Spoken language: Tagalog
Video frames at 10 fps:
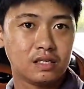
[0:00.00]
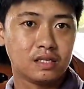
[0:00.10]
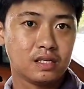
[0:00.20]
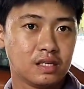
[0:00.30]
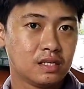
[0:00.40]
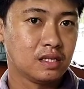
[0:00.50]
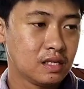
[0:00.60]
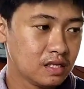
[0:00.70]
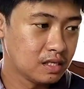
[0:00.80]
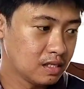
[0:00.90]
Bali,
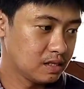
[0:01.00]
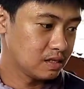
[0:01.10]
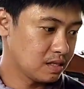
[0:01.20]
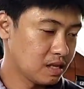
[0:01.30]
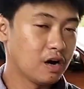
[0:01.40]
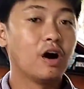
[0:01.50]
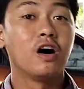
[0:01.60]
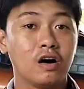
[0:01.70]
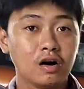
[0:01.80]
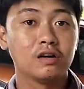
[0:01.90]
lilipat na lang po yun, no,
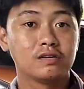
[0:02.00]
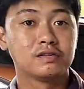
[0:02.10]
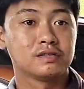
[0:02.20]
Oo. boss, no?